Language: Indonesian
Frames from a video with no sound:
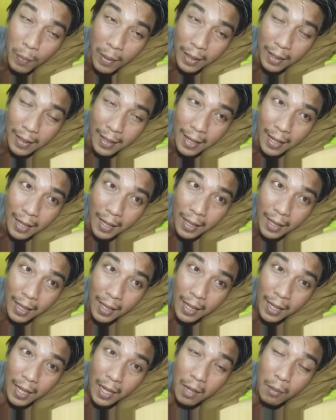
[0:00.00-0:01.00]
pengennya
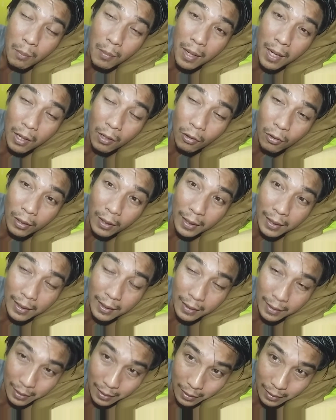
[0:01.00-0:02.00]
melakukan
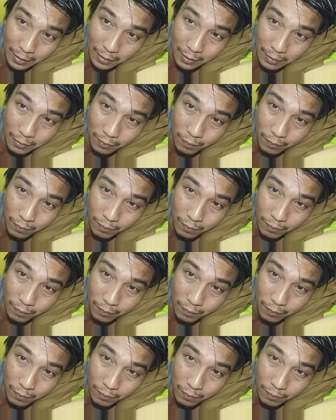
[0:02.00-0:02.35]
ini